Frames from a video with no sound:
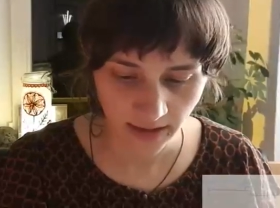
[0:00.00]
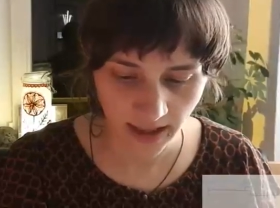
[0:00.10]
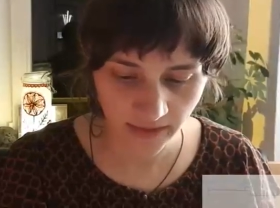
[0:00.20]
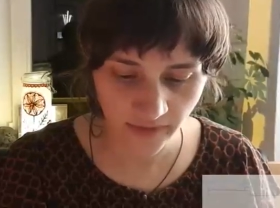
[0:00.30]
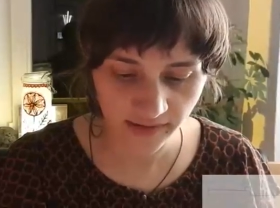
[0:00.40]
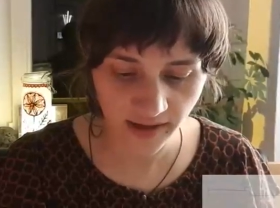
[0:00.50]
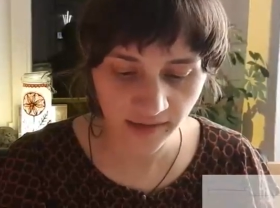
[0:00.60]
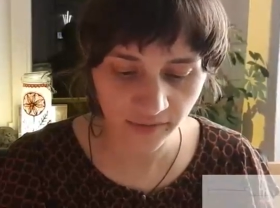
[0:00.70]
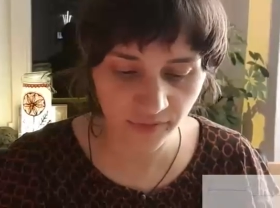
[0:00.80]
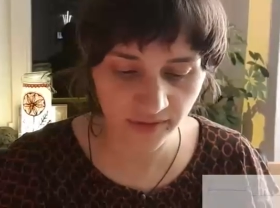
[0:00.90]
Etwas
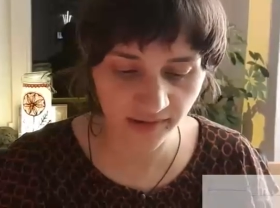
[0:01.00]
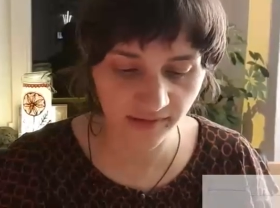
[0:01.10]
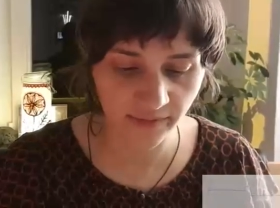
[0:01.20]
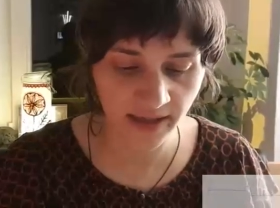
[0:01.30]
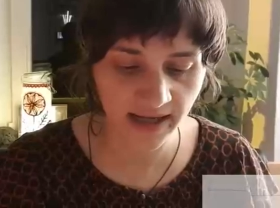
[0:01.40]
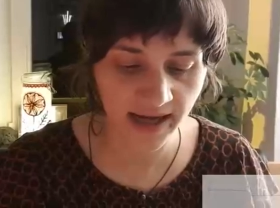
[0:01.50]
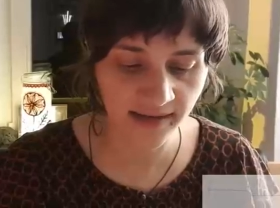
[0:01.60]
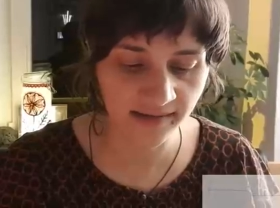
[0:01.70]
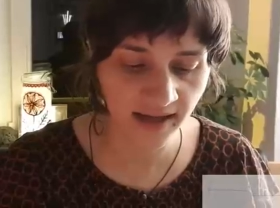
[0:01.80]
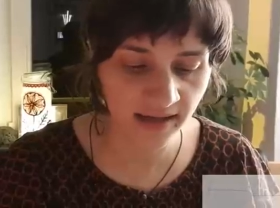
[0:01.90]
also, das zwar
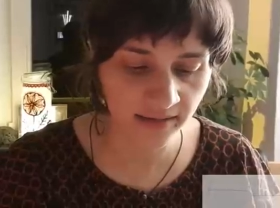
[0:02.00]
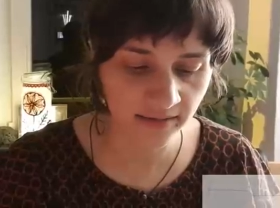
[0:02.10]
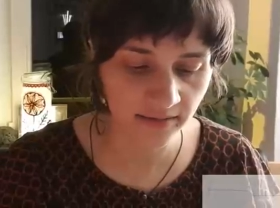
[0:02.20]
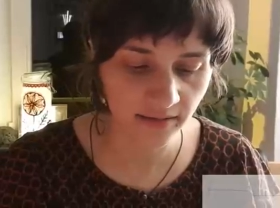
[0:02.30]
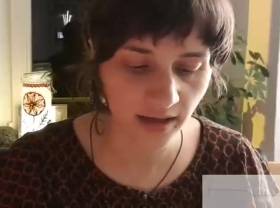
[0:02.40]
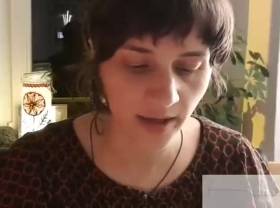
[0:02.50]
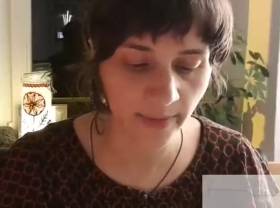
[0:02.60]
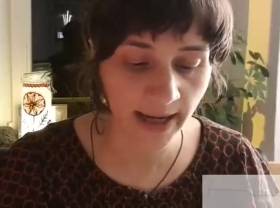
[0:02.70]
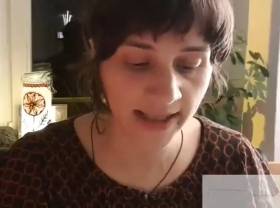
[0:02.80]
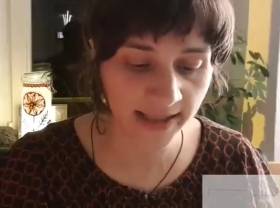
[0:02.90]
keine Sache, aber
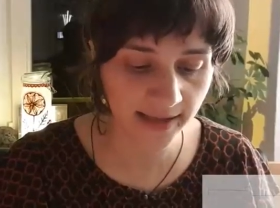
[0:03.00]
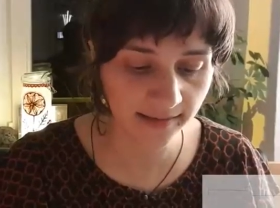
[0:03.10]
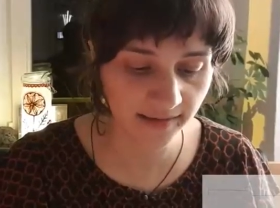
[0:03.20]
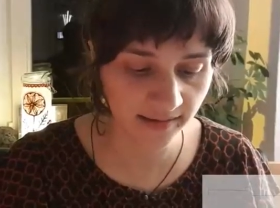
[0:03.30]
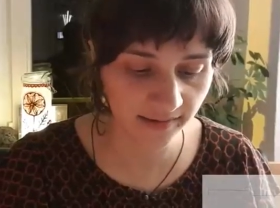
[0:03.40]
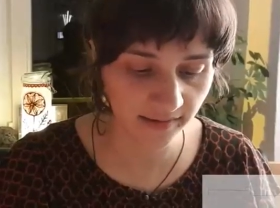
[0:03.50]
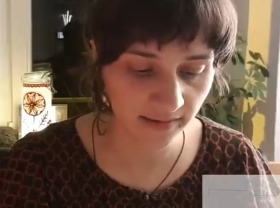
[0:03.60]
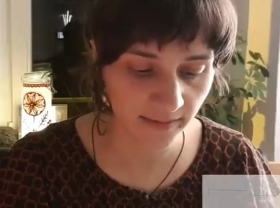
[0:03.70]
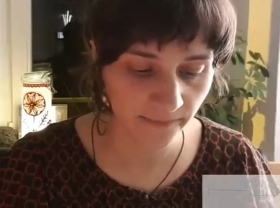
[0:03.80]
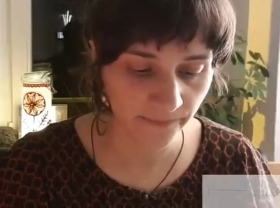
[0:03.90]
ein Nichts ist,
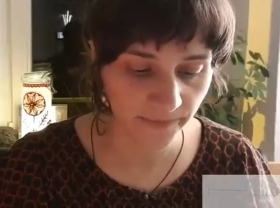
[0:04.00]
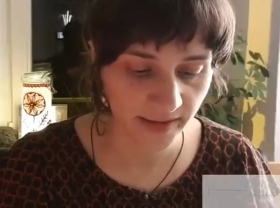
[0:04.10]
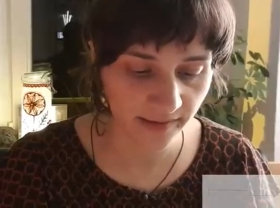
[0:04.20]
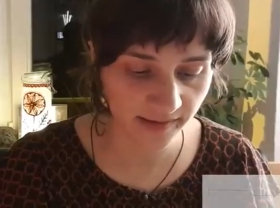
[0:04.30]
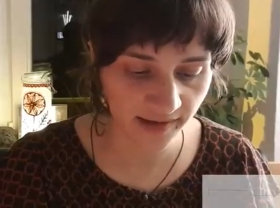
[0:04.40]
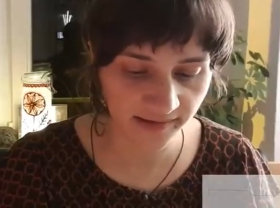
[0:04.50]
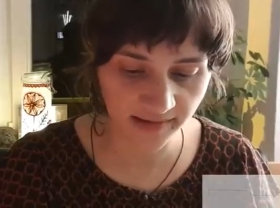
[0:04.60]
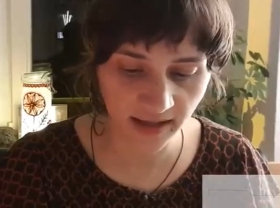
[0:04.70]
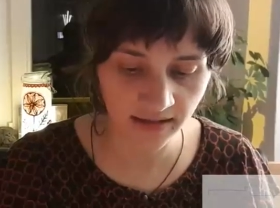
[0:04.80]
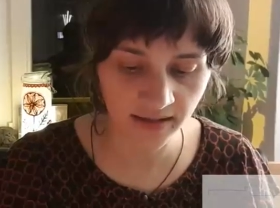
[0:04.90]
das als
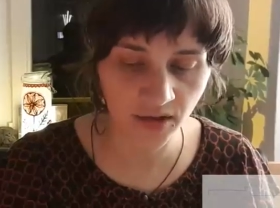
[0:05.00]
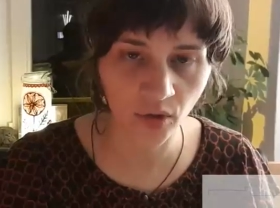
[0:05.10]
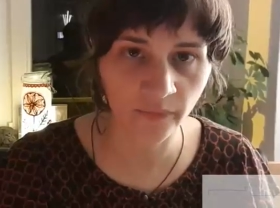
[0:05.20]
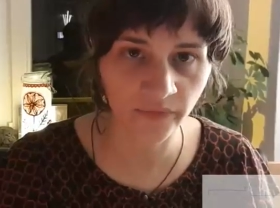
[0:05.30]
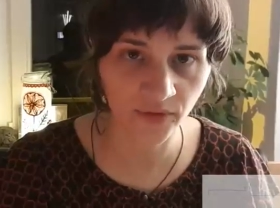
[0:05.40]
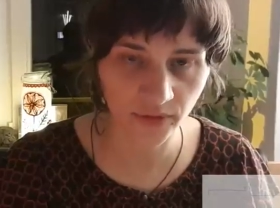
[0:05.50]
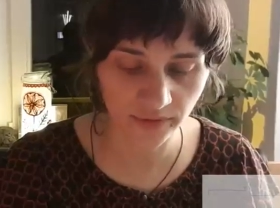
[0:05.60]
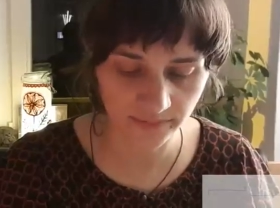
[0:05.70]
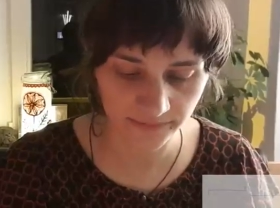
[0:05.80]
Sache genommen wird.